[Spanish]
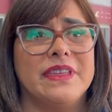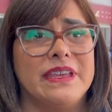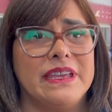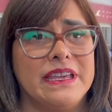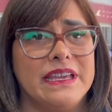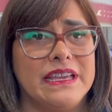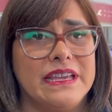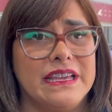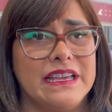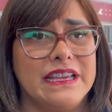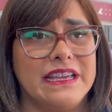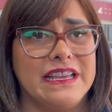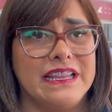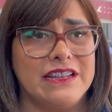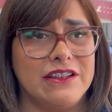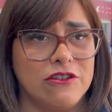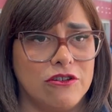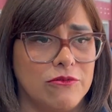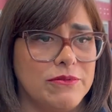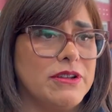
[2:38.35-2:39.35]
eh,
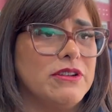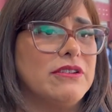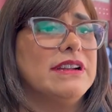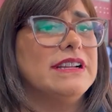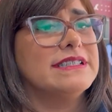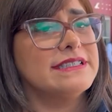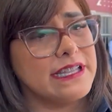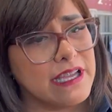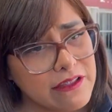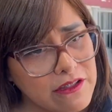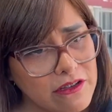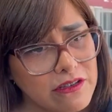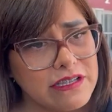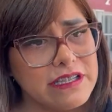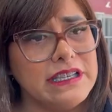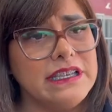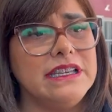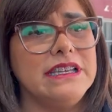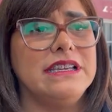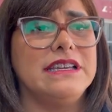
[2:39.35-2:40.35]
el gobierno del estado
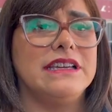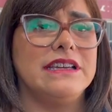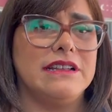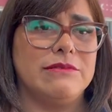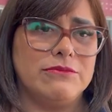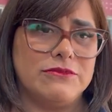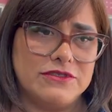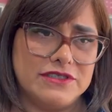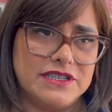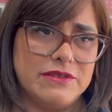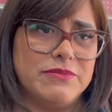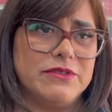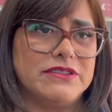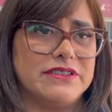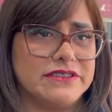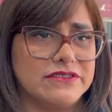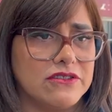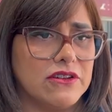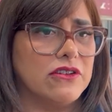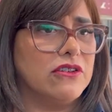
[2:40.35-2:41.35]
y el municipio de
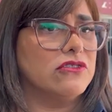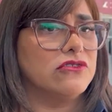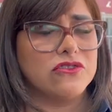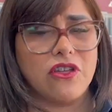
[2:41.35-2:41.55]
Texcoco,